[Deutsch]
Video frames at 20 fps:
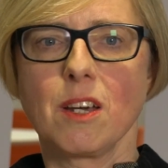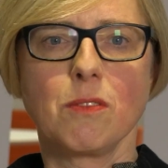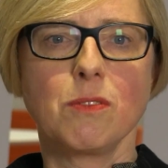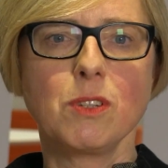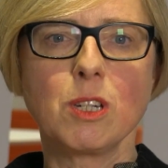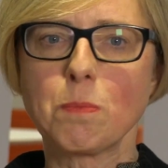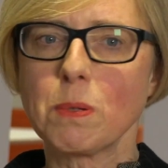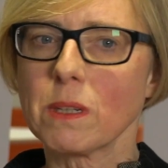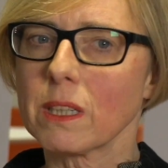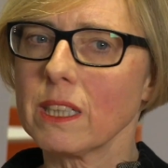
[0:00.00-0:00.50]

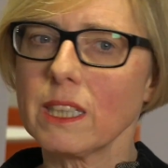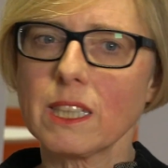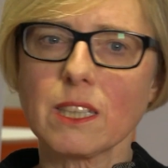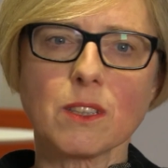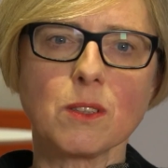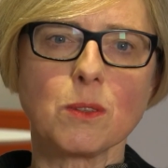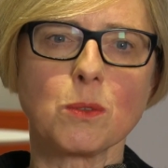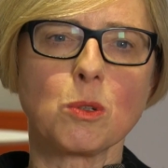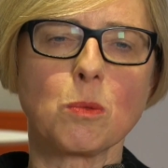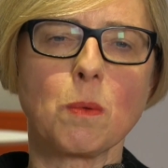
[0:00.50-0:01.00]
Wir
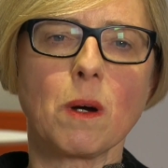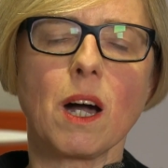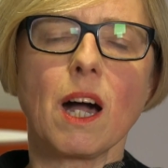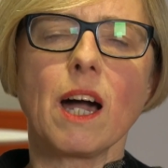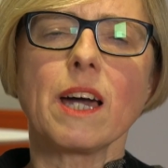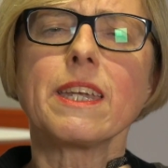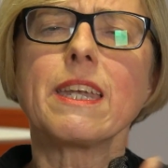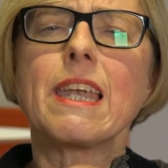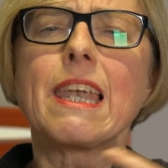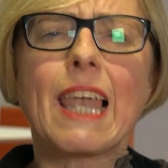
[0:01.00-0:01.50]
berichten über
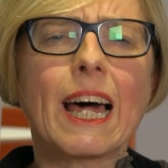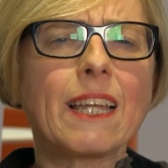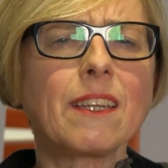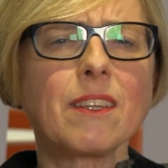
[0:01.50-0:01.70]
einen